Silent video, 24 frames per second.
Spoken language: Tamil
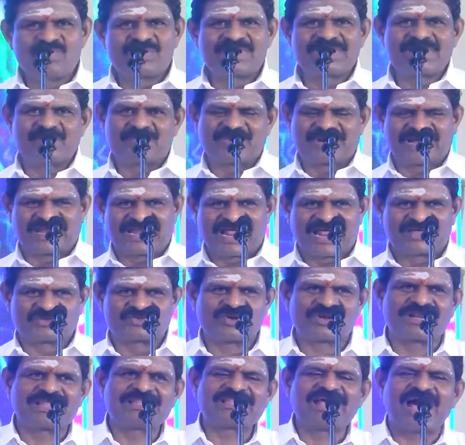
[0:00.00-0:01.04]
அவங்க இப்போ
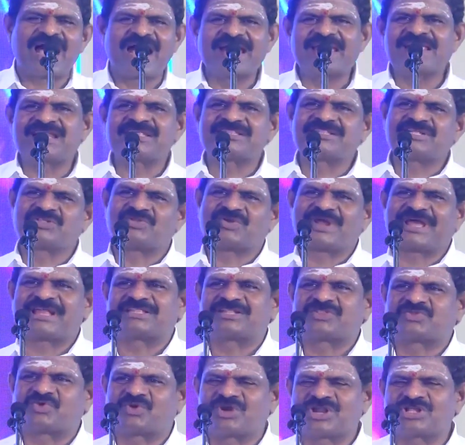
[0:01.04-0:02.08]
நான் சொல்கிறேன் அந்த ஆயிரத்தி
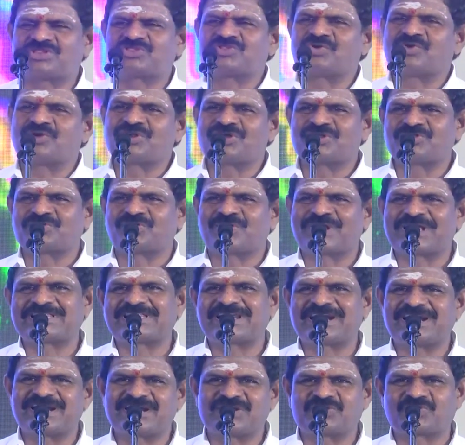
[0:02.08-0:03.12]
தொள்ளாயிரத்தி தொண்ணூத்தொன்று
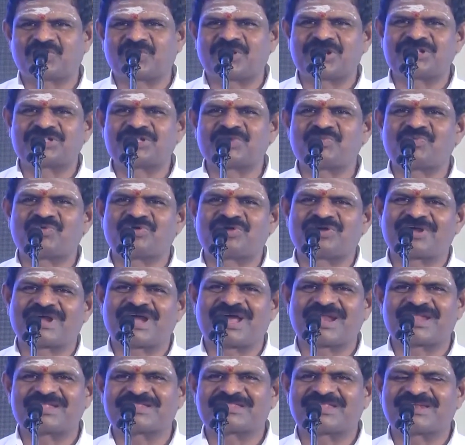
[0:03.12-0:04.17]
தொண்ணூற்றி ரெண்டு தொண்ணூற்றி மூணு
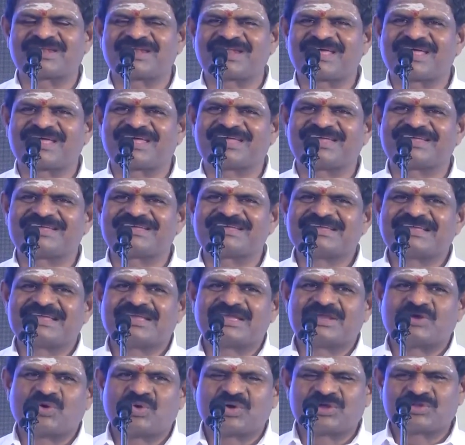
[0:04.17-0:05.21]
காலத்திலலாம்
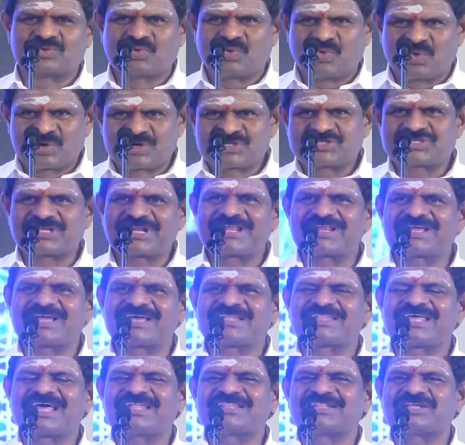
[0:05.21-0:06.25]
ஒரு ஒரு
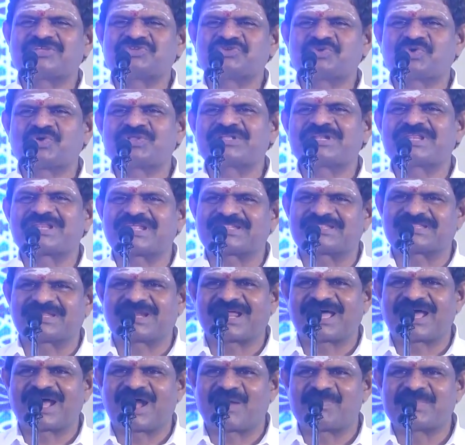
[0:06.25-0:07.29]
சிலருக்கு தான் அந்த ஜோதிட
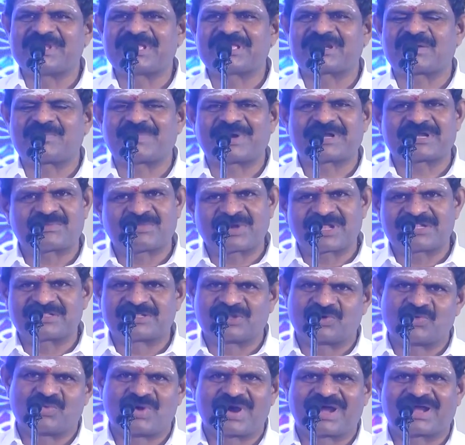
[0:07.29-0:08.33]
ரத்னா அப்படிங்கிற
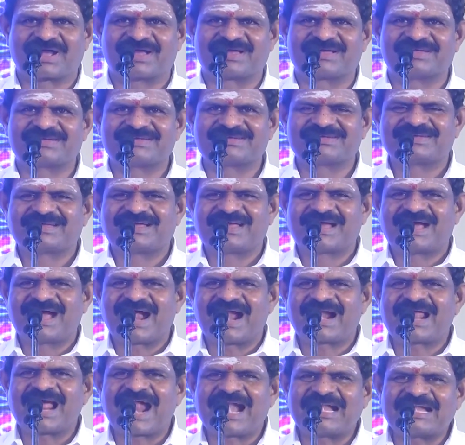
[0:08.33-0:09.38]
பட்டம்லாம் தருவாங்க
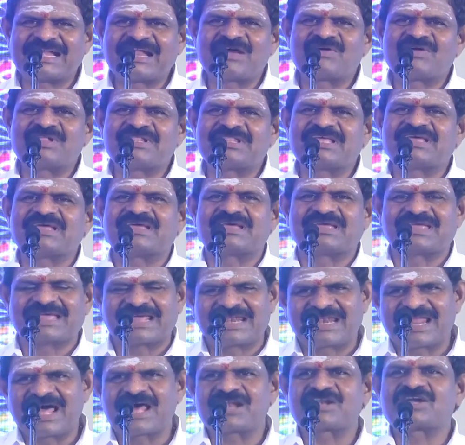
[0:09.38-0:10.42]
ஆனால் அண்ணன் வந்து
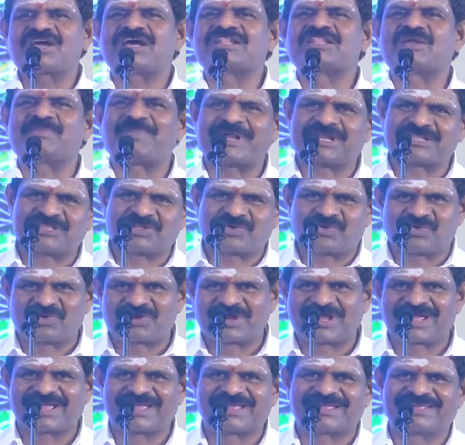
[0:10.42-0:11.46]
எல்லாருக்கும் அந்த பட்டத்தை
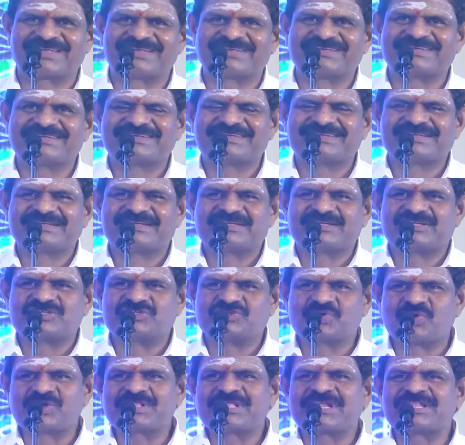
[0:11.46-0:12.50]
கொடுங்க
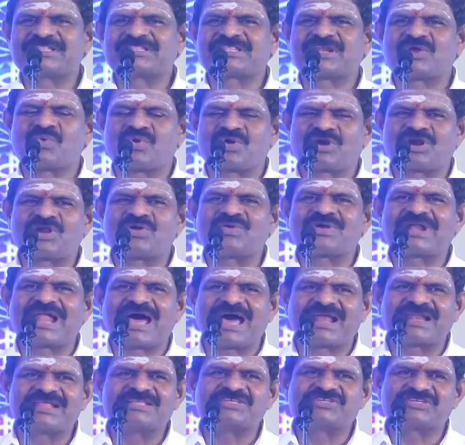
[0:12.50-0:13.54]
ஜோதிடத்தில் ஓரளவு
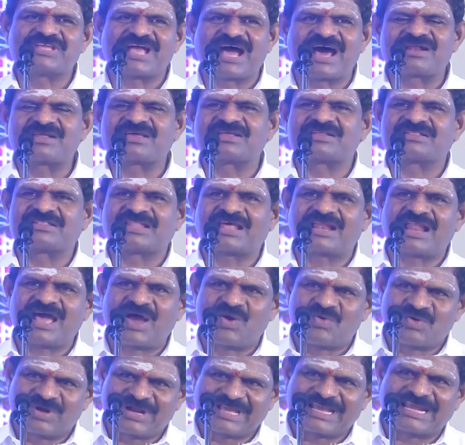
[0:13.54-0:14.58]
நாலேஜ் யாருக்கு
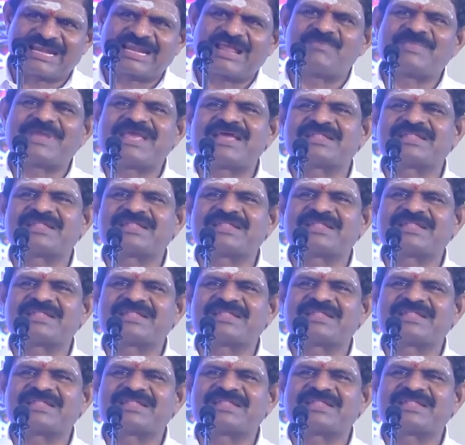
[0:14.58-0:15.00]
இருந்தாலும் அவங்களுக்கு